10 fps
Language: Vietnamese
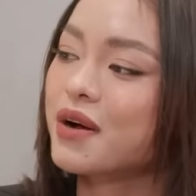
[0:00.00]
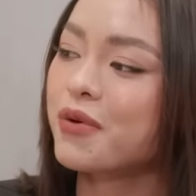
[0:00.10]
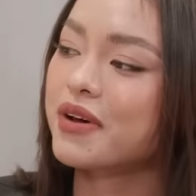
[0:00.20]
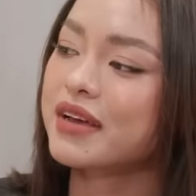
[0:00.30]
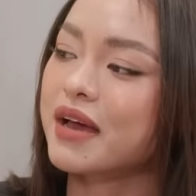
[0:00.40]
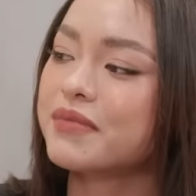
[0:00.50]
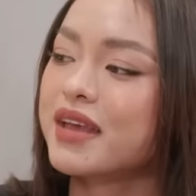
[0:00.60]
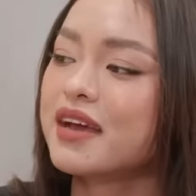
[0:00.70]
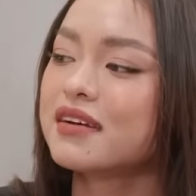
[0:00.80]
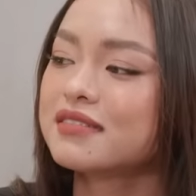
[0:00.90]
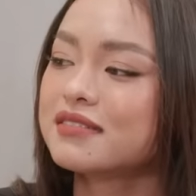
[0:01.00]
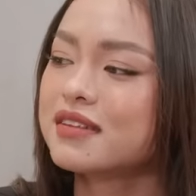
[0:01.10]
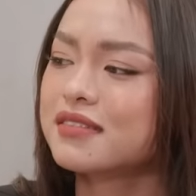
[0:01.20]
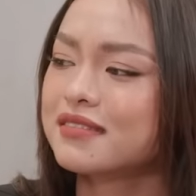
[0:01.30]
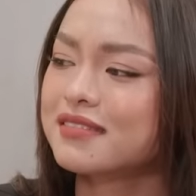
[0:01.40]
có một cái cảm giác
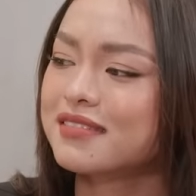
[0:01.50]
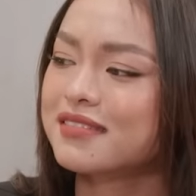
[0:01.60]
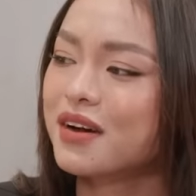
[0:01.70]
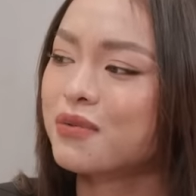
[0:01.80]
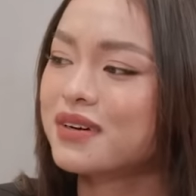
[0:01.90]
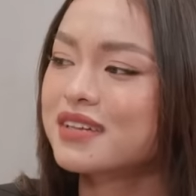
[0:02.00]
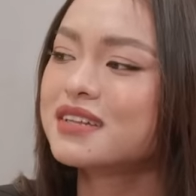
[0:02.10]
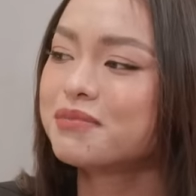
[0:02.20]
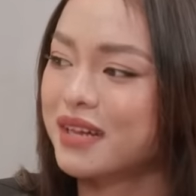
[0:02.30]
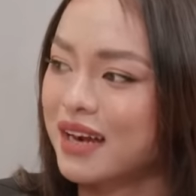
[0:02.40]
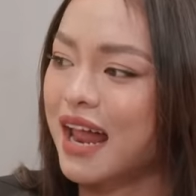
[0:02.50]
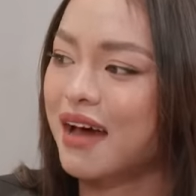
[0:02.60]
không có thích mình